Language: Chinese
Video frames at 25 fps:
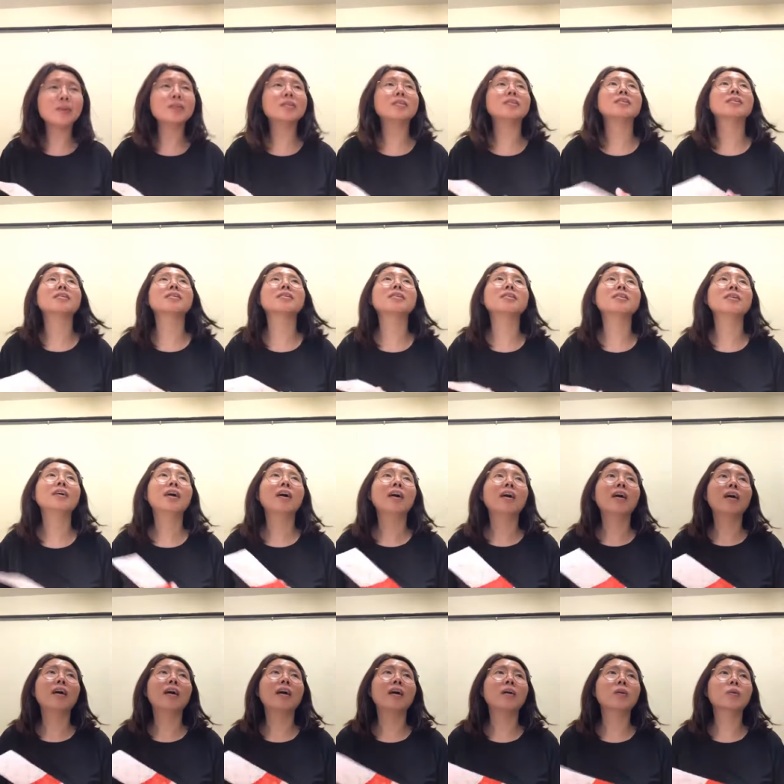或者是
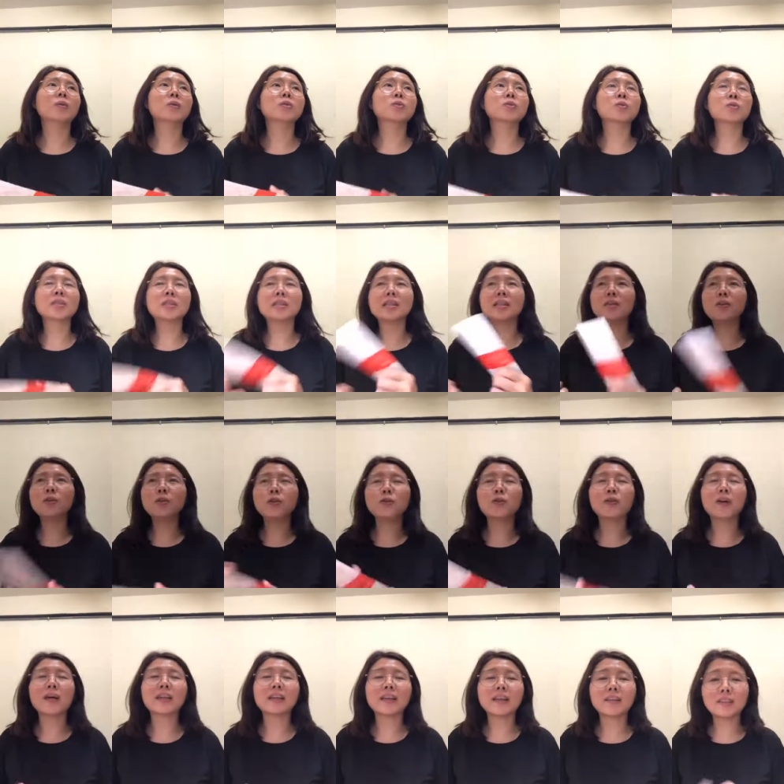呃，我做这些预
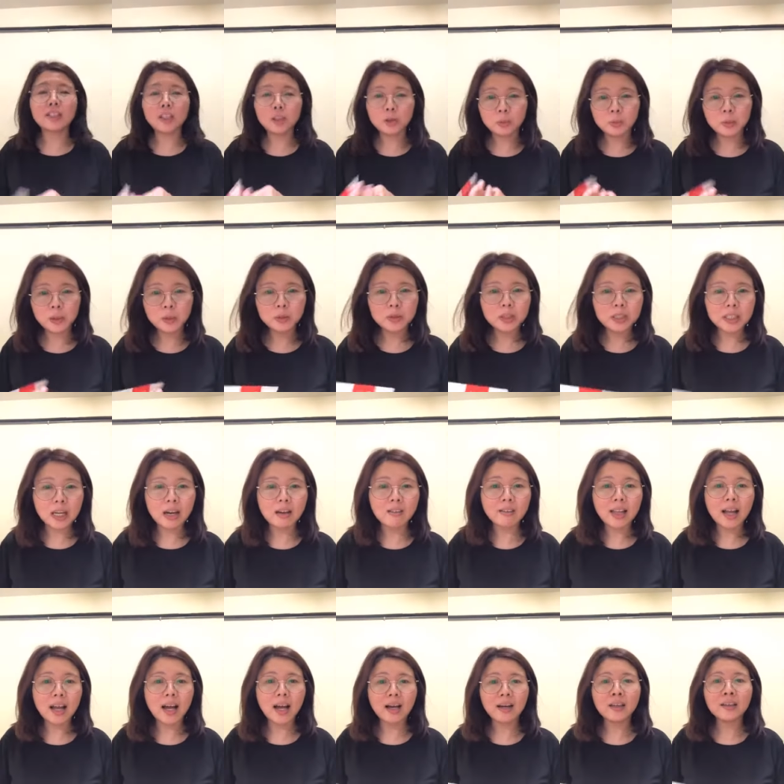防到底有没有效
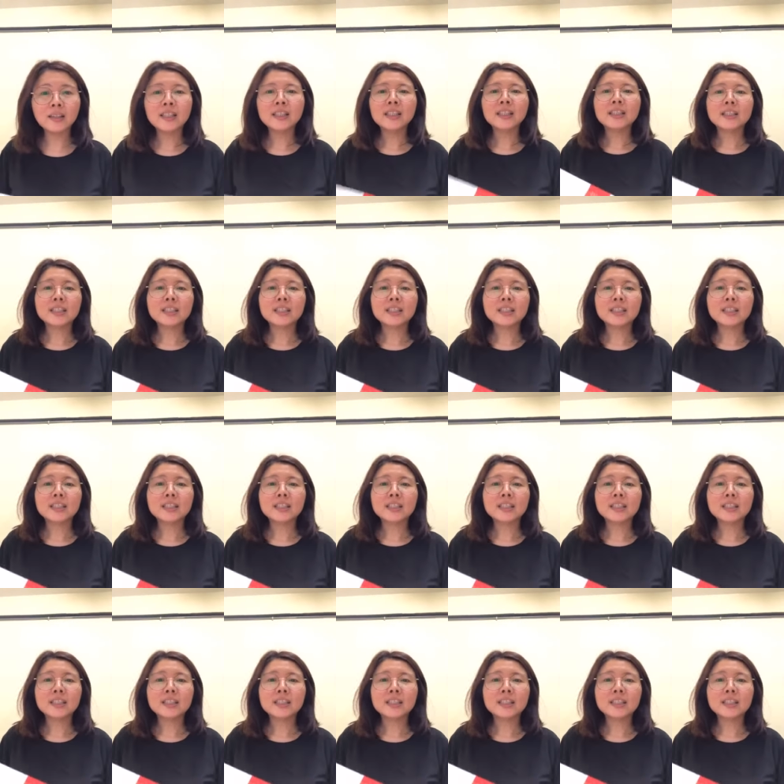啦？